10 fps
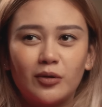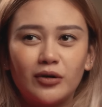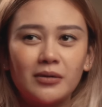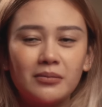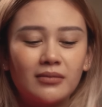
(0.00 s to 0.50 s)

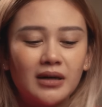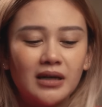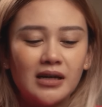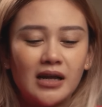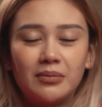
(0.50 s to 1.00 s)
pokoknya
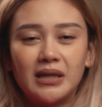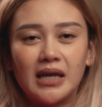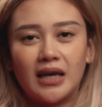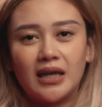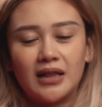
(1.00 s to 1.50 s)
menghindari
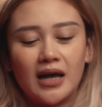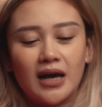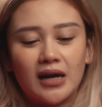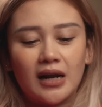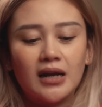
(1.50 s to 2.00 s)
penyakit lah
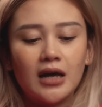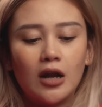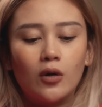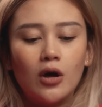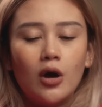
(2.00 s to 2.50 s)
karena kan
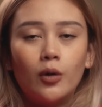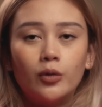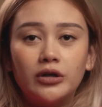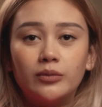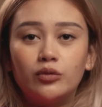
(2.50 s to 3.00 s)
kalau
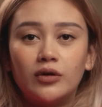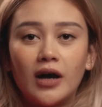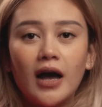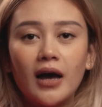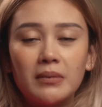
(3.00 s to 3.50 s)
udah
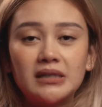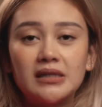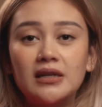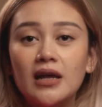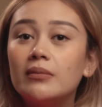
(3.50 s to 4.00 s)
dibuka
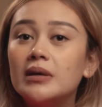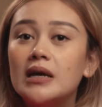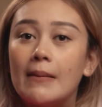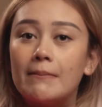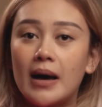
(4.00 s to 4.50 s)
bersihnya lebih
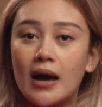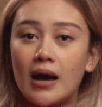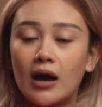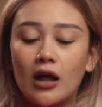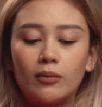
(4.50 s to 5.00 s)

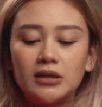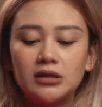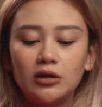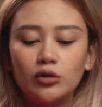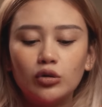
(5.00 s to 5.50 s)
gampang kalau
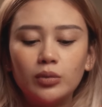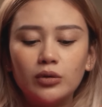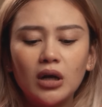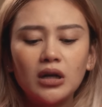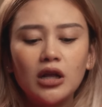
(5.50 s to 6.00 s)
masih ketutup
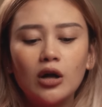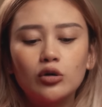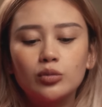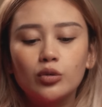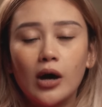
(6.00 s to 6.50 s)
itu kan kita
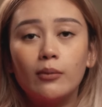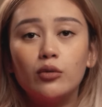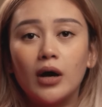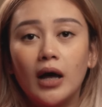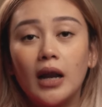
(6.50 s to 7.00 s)
harus
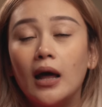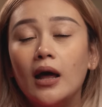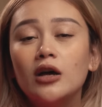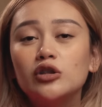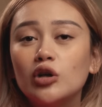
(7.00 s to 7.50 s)
buka-buka lah
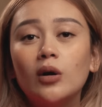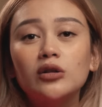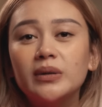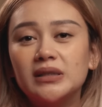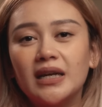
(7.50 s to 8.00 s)
cowok
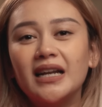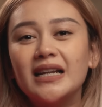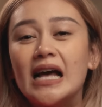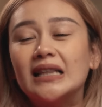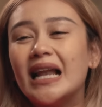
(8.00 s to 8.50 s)
tuh biasanya kan
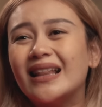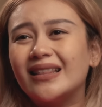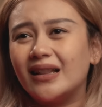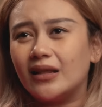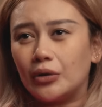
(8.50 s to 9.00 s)
nggak
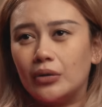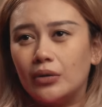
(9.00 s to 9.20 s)
telaten toh